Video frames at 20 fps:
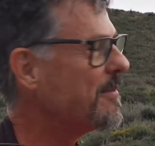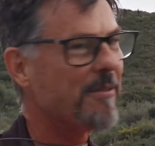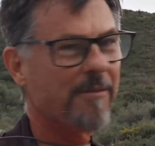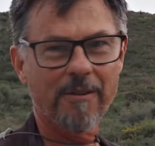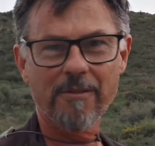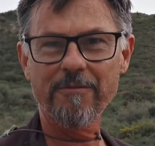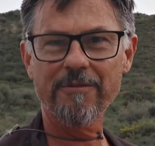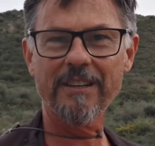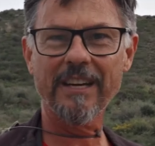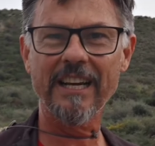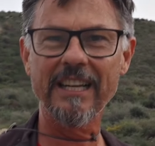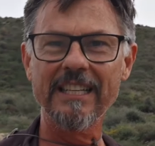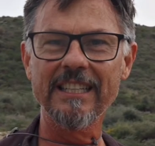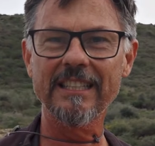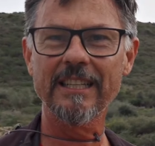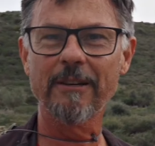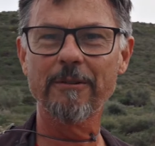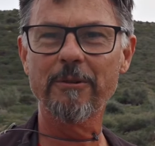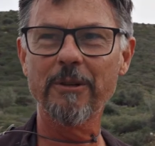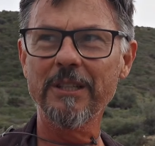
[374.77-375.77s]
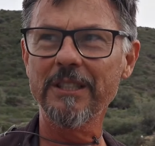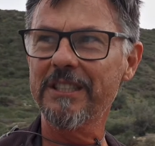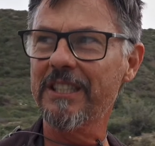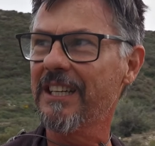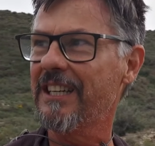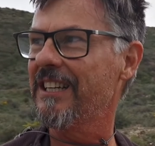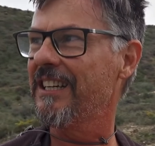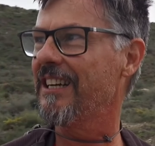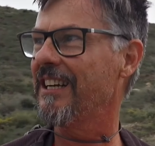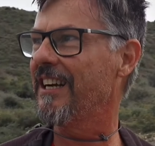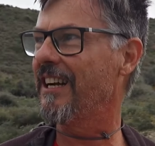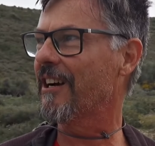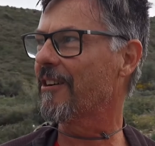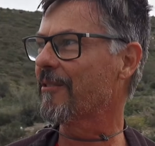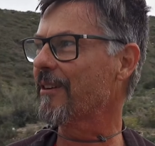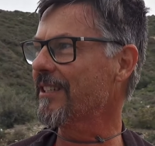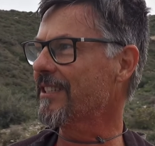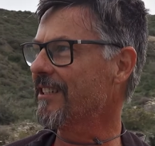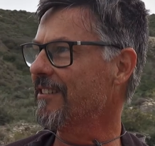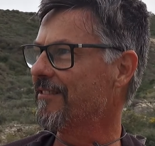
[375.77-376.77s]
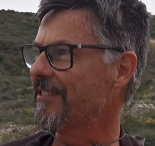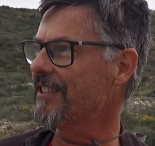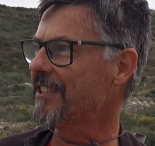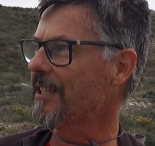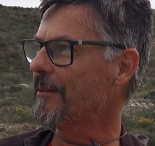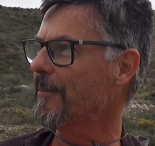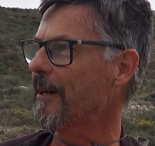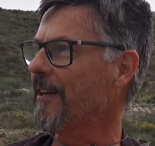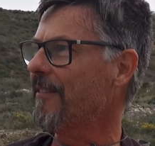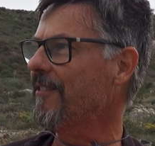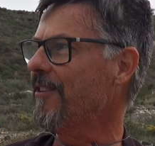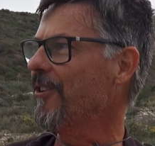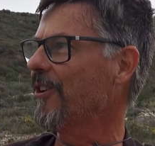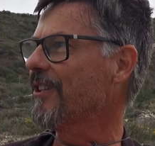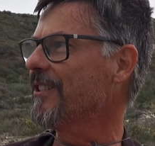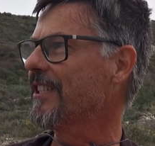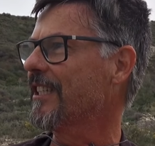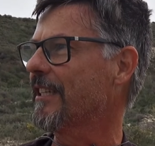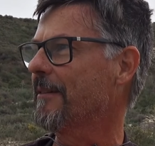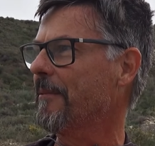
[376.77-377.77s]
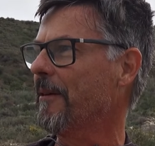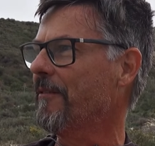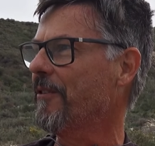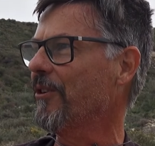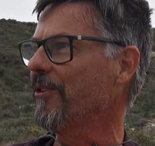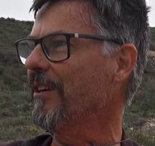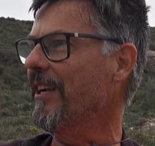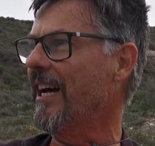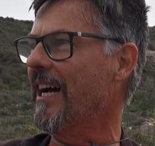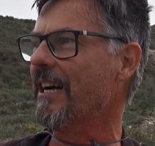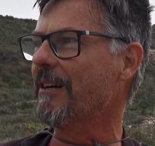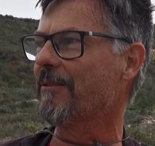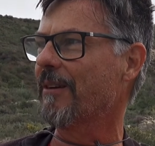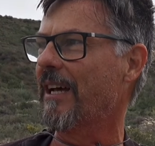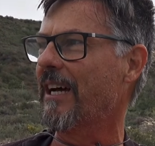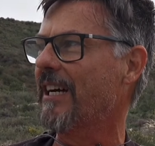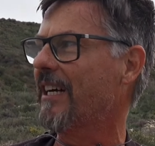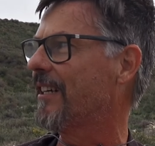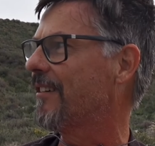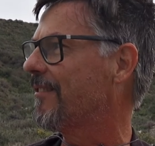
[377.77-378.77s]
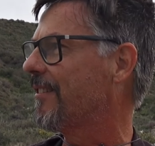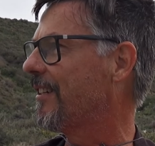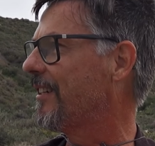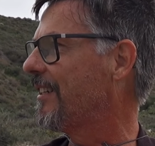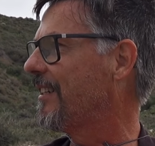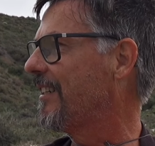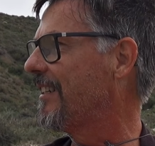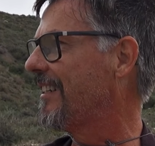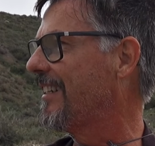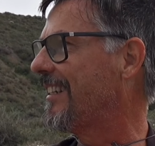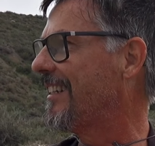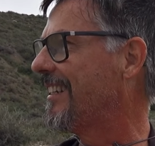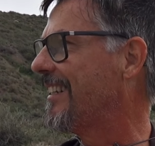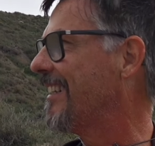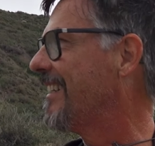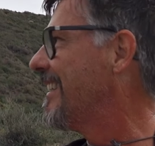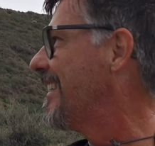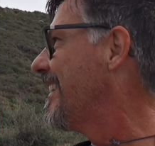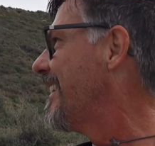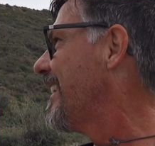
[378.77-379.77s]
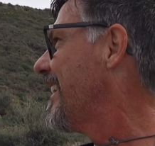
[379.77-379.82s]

vamos ficar aí então hoje com essa vista maravilhosa, até para ver o lago lá. Olha só!